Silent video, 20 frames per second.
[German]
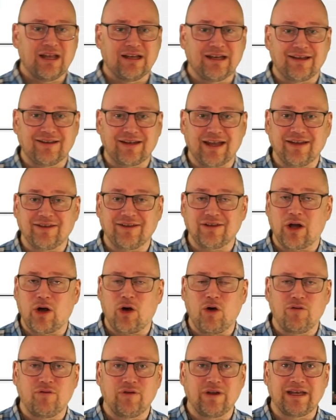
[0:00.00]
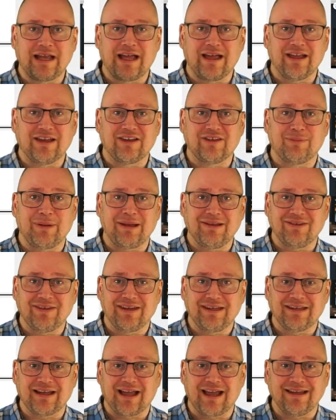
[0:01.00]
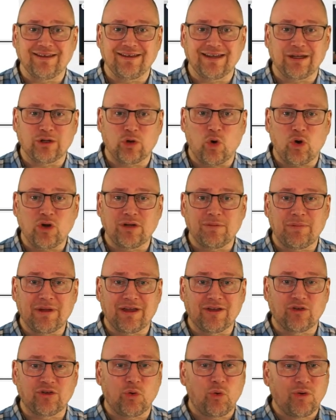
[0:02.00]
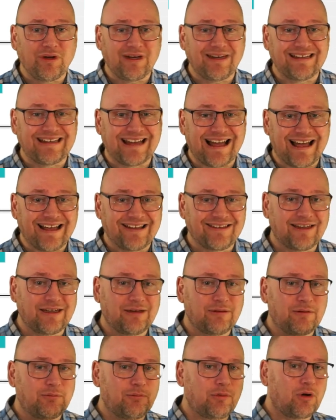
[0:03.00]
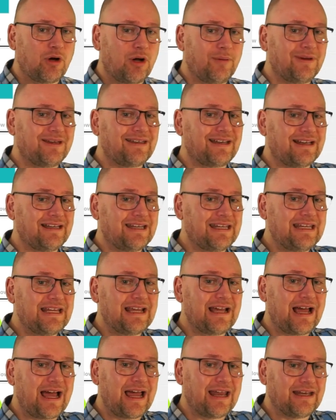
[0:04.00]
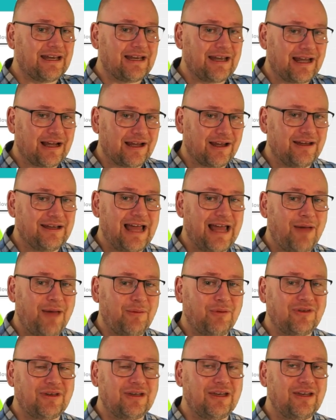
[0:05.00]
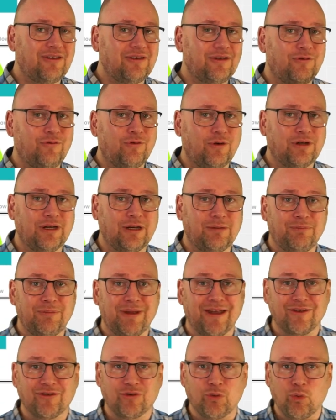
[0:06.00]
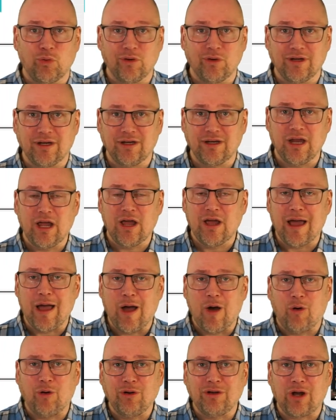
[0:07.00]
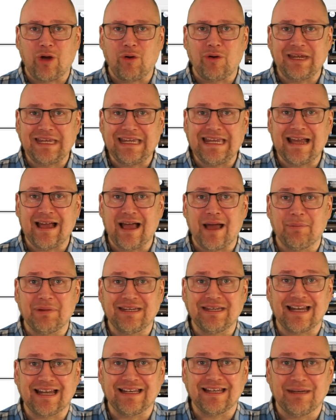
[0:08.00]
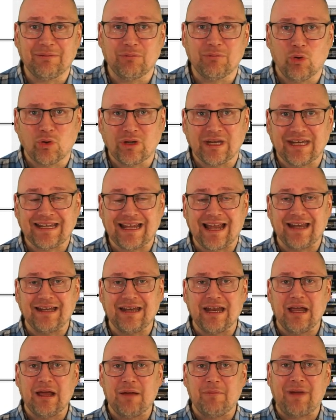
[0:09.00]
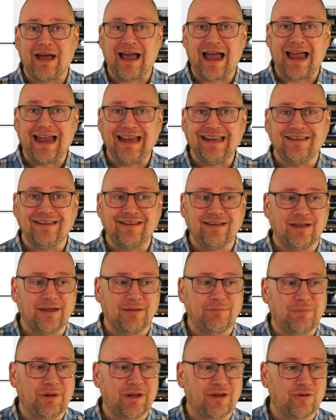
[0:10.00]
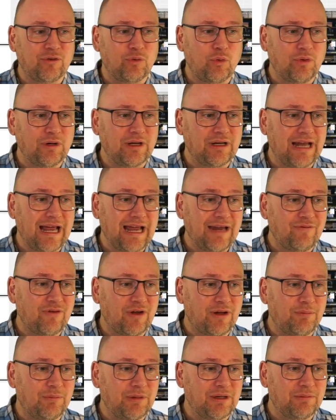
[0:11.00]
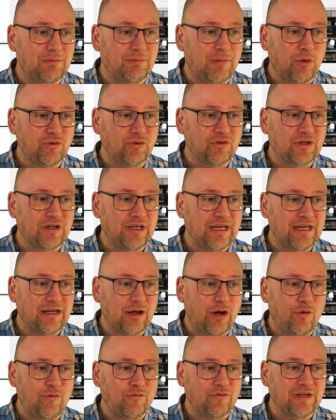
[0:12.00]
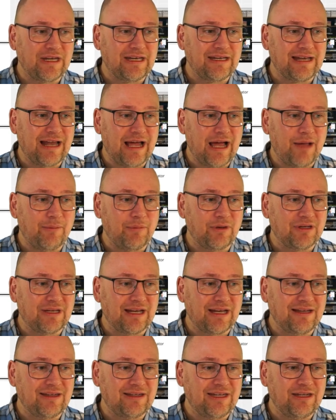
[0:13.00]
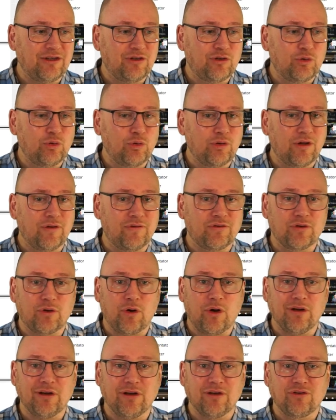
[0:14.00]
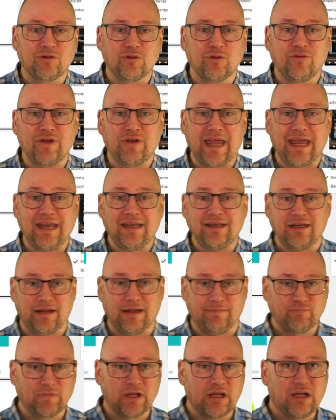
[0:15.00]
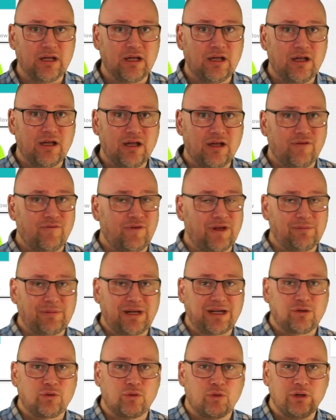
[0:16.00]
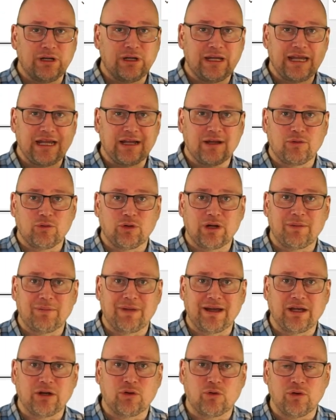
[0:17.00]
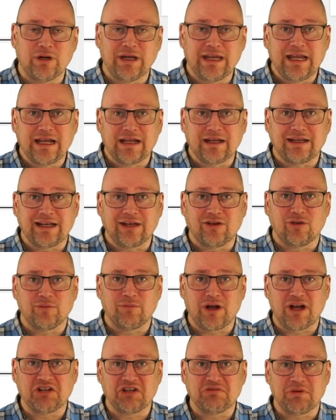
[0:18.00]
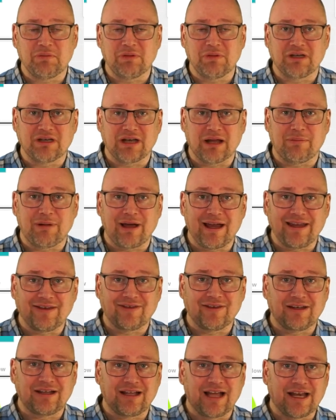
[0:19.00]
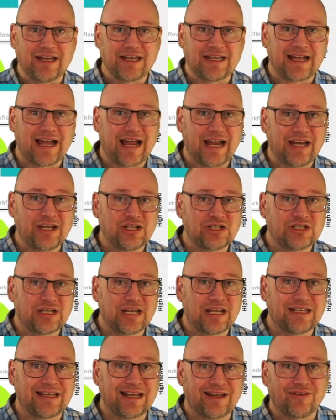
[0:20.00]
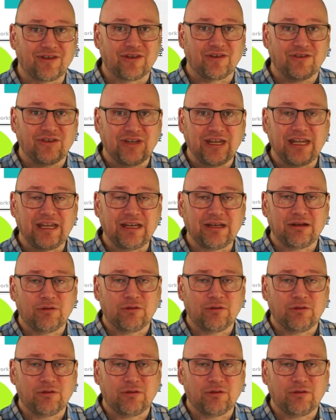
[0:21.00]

Das heißt, auch wenn nachher 20, 30 Leute, Personen da sind, bekomme ich dann hier eine lange Namensliste von den Personen. Und auch hier habe ich dann die Möglichkeit, bei einzelnen Personen einfach mit Mausklick auf den Namen dann die Zugriffsrolle zu verändern. Wenn mein Kollege oder meine Kollegin dann zum Beispiel mit dabei sind, kann ich einstellen, dass sie